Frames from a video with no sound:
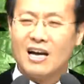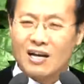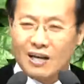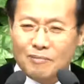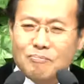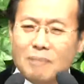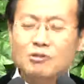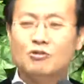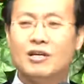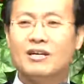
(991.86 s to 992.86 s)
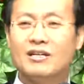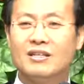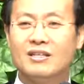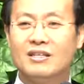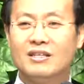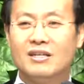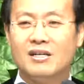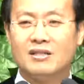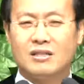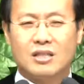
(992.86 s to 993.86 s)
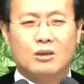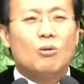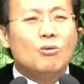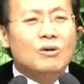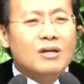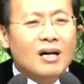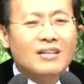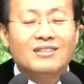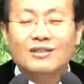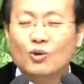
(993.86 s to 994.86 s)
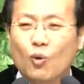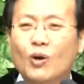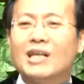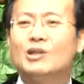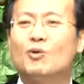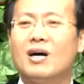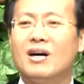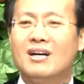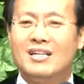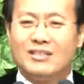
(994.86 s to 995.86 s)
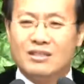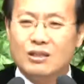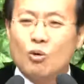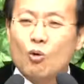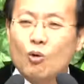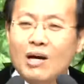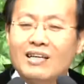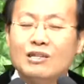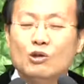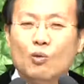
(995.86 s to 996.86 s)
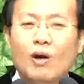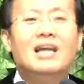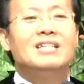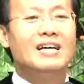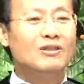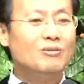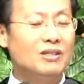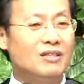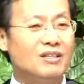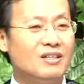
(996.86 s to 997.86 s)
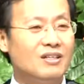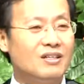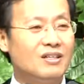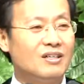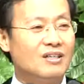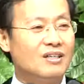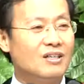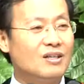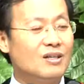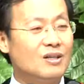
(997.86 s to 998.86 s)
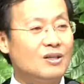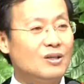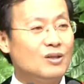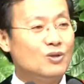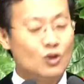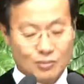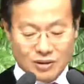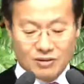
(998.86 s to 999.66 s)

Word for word: 이 하늘 좀 강조하고 있잖아요 한밤중에 지독한 고난과 지독한 혼란이라는 겁니다